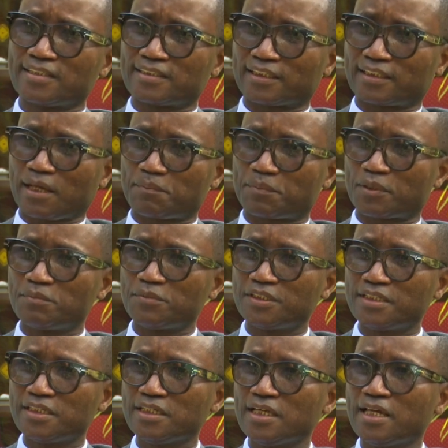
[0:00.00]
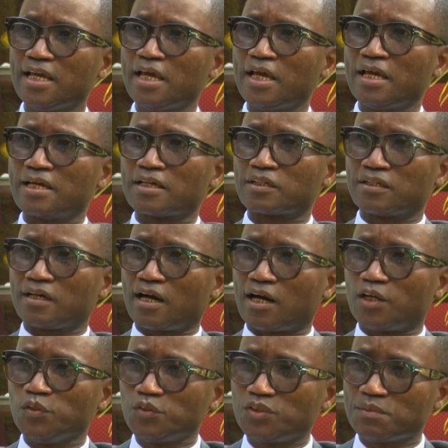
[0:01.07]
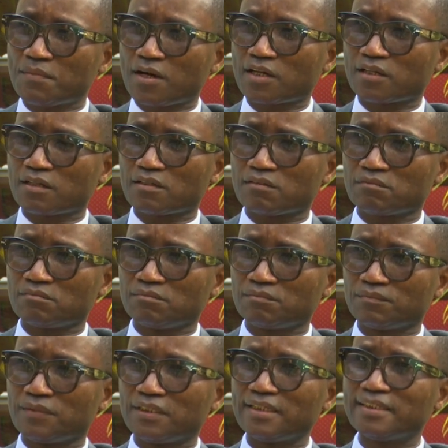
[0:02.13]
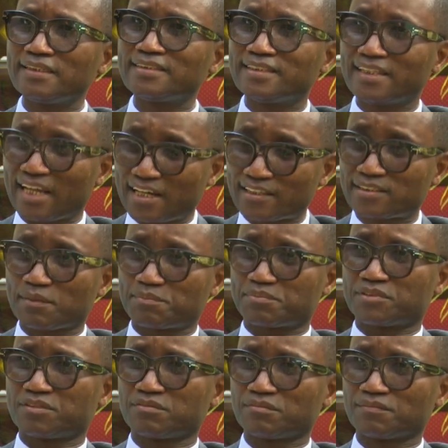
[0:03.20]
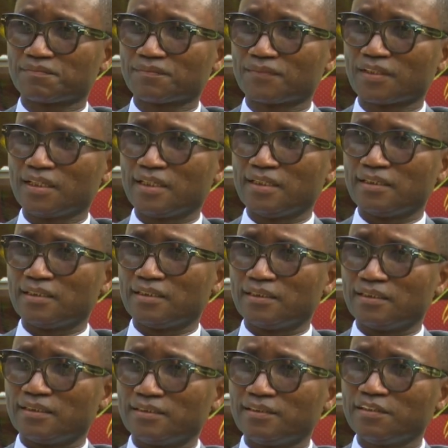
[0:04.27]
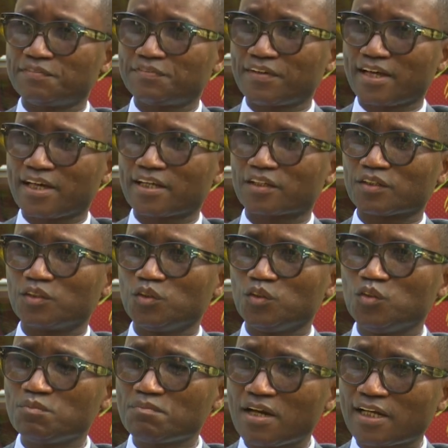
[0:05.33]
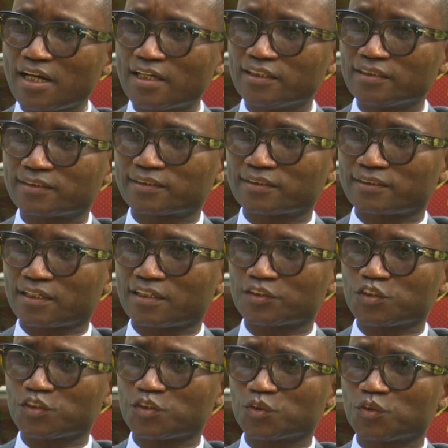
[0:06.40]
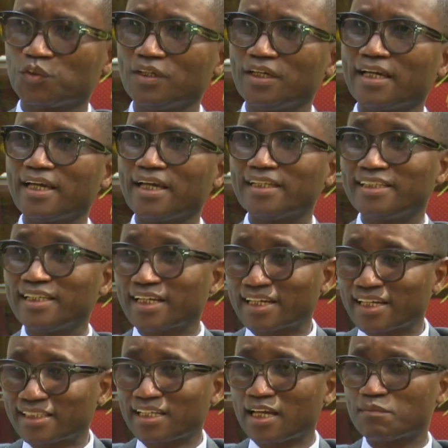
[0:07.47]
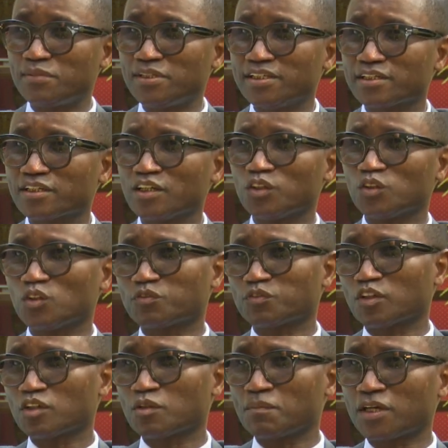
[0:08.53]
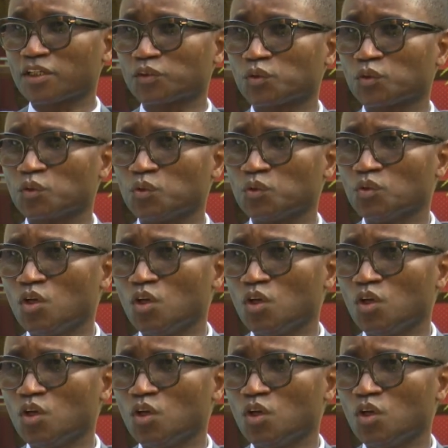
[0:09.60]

cet après-midi en lui demandant s'il accepte de faire une mandat de transition et de rétablir nos fondamentaux